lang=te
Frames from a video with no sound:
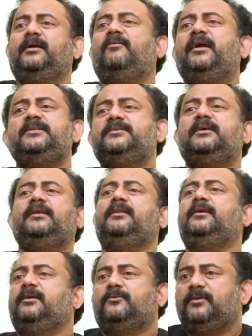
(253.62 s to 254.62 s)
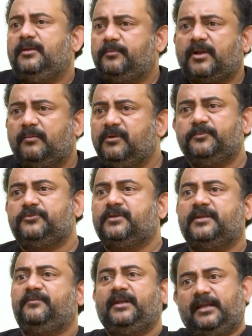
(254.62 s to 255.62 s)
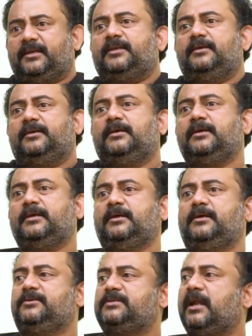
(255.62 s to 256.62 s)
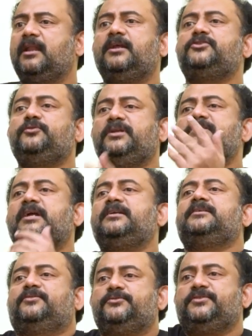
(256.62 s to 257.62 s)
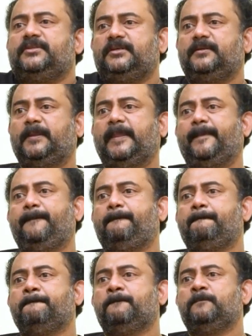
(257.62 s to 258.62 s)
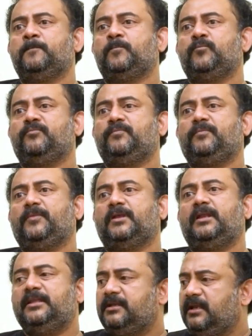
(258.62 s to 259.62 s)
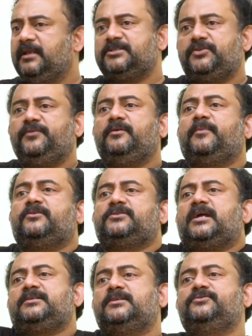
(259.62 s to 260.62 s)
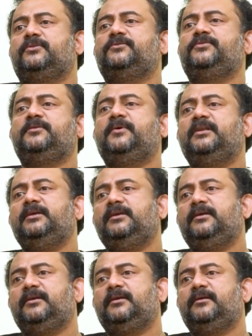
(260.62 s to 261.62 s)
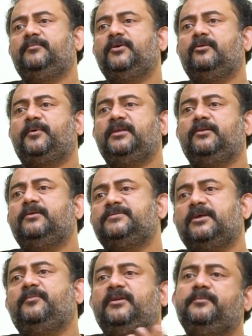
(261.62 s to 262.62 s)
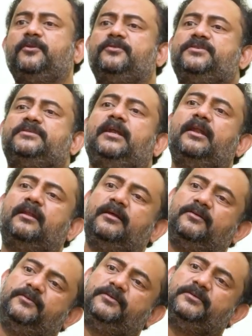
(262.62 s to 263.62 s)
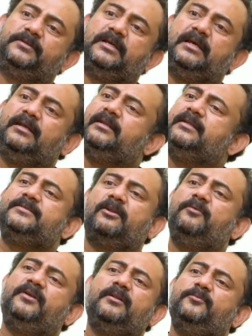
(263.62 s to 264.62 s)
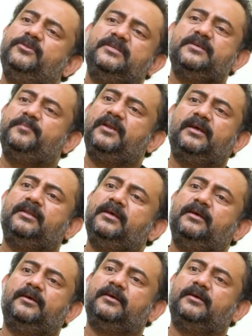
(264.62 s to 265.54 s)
అవాయిడ్ చేయలేని కొన్ని ప్రాబ్లమ్స్ ఉంటాయి వీళ్ళకి సడన్గా షూటింగ్ స్టార్ట్ చేయాల్సి వచ్చింది hmm. లేదండి నెక్స్ట్ వీక్ మనం స్టార్ట్ చేస్తున్నాం సినిమాని మీరు పదిహేను రోజులు సెలవు పెట్టి మీరు వచ్చేసేయండి అన్నారు hmm. నేను సెలవు పెట్టిన ముందే చెప్పాను కదా